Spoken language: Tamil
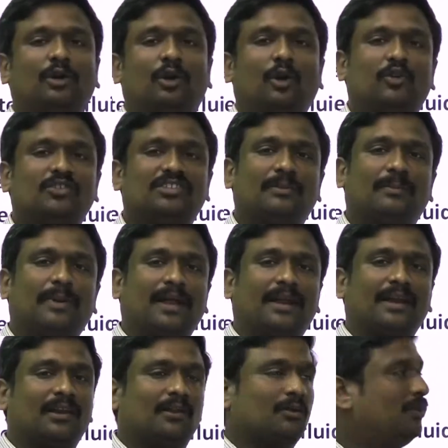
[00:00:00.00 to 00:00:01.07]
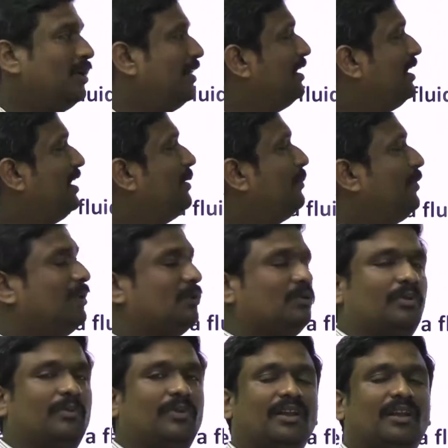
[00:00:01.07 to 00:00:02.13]
க்ளோஸ்லி பேக்கடாக இருக்கும் அதனால் எப்படி
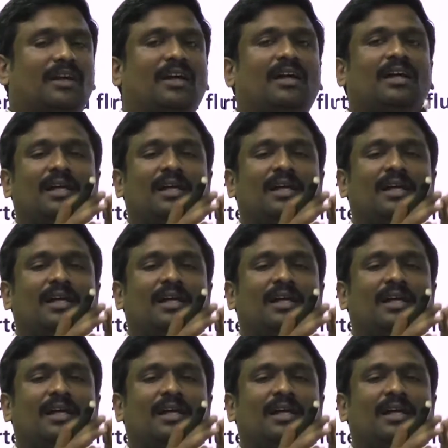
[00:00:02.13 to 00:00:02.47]
இருக்கும் அப்படின்னா